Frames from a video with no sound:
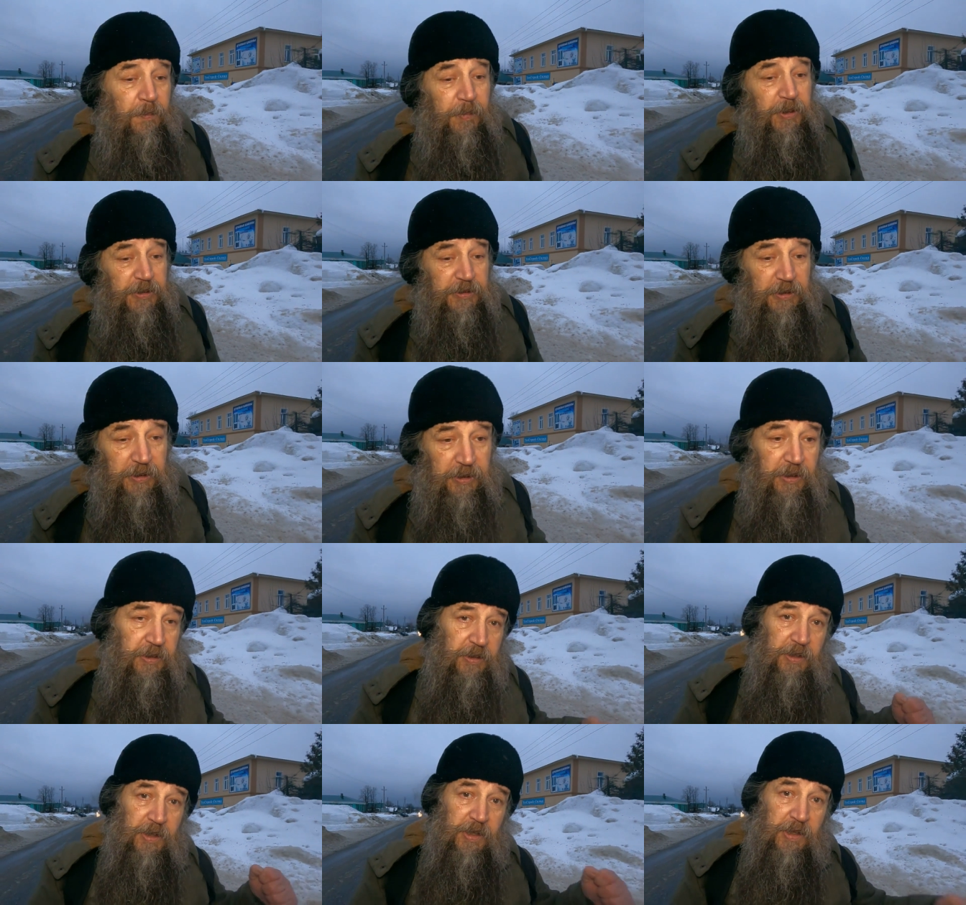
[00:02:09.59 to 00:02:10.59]
быть
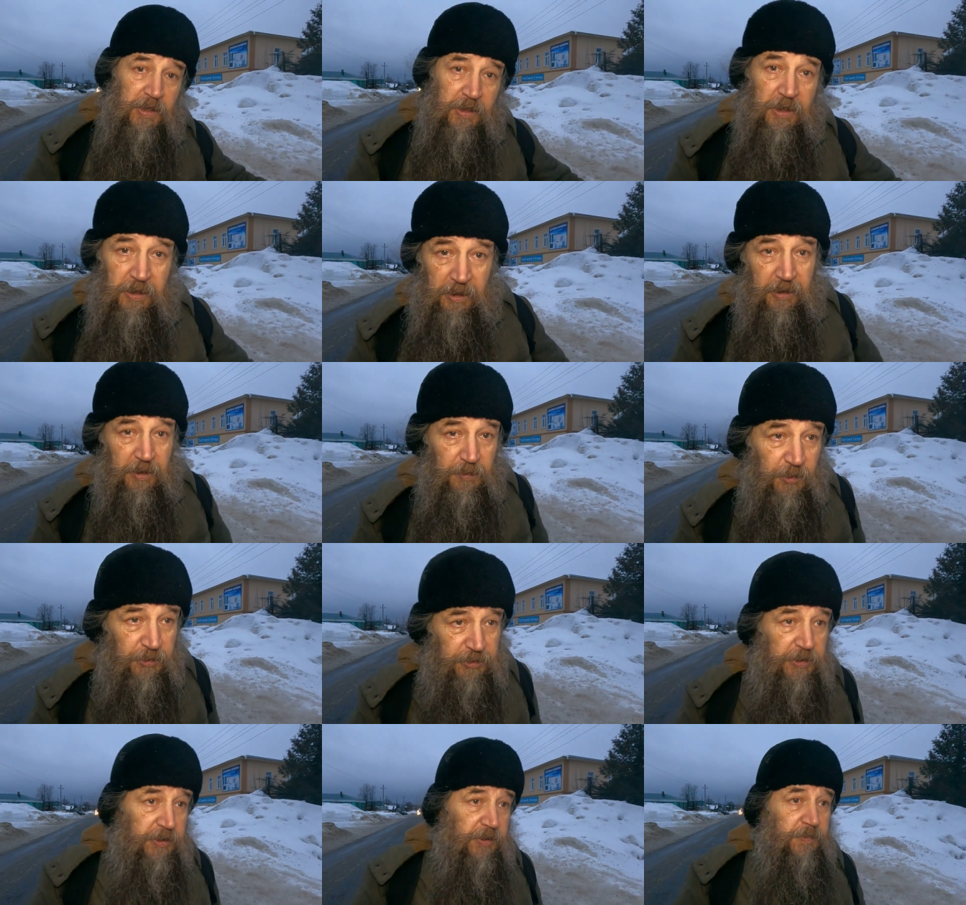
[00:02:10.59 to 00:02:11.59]

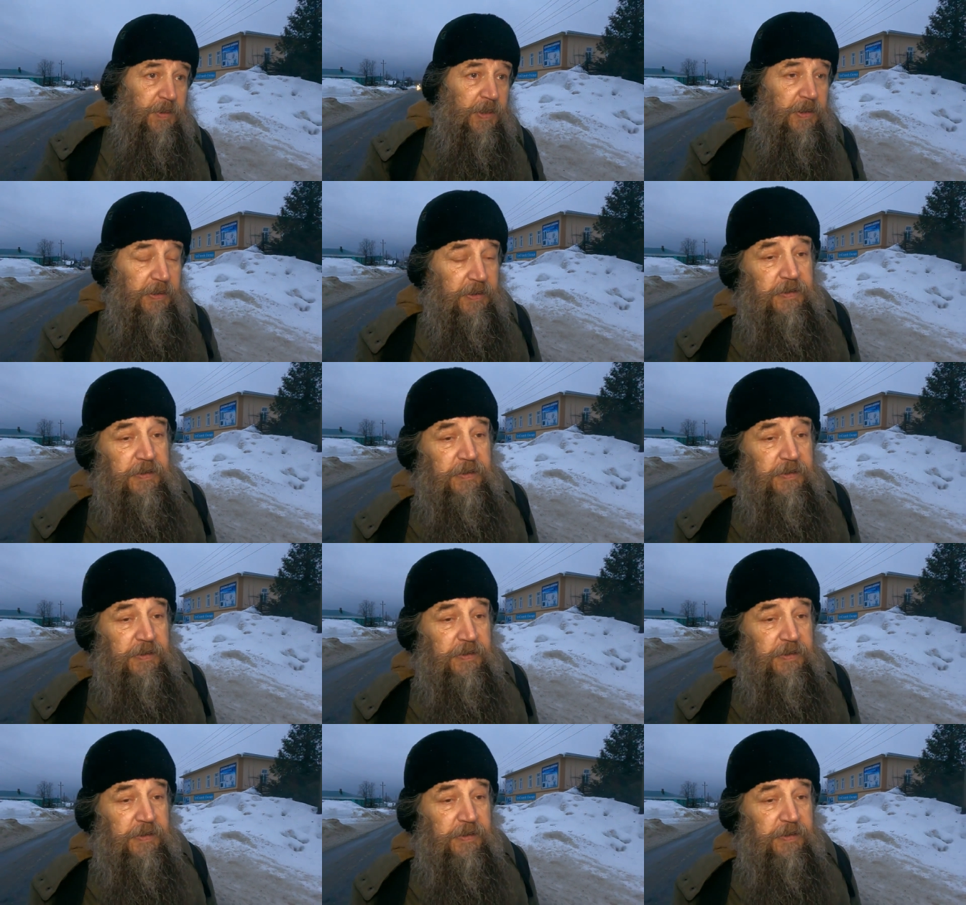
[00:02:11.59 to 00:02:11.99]
работником